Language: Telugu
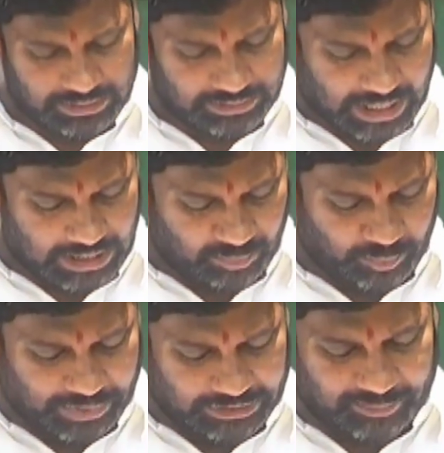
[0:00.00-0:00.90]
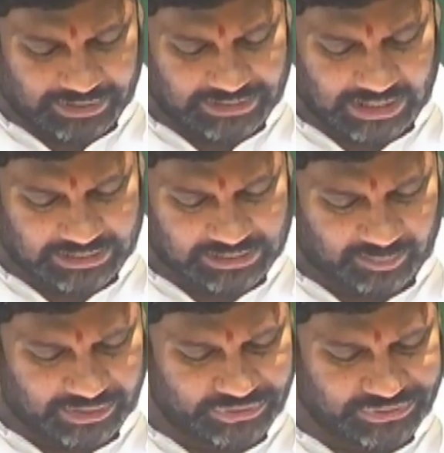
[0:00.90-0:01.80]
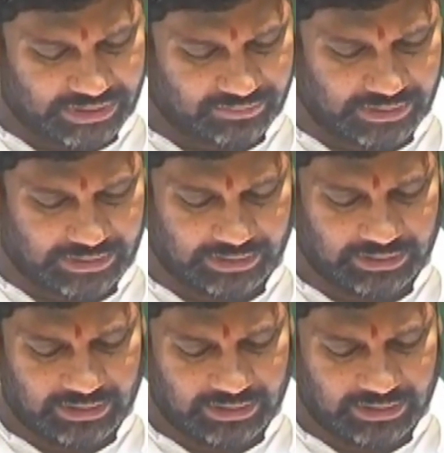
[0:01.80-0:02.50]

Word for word: దాదాపు ప్రతిపక్షాలకు సంబంధించినటువంటి